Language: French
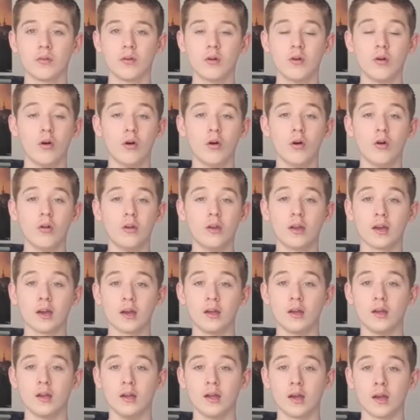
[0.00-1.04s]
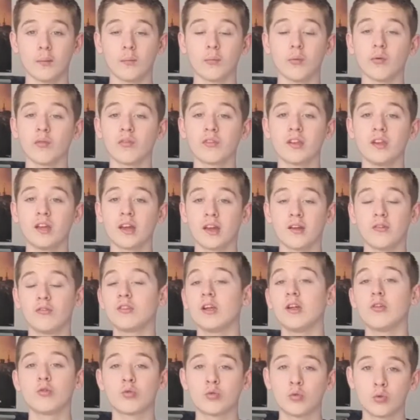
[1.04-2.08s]
Euh, les, réponses et les
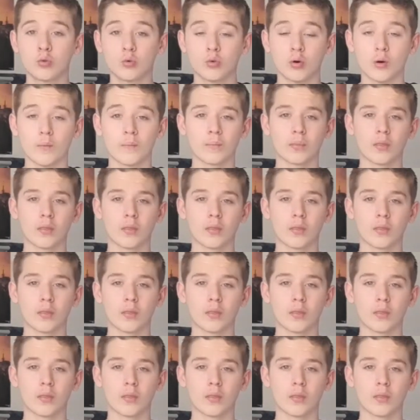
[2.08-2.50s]
résultats du concours.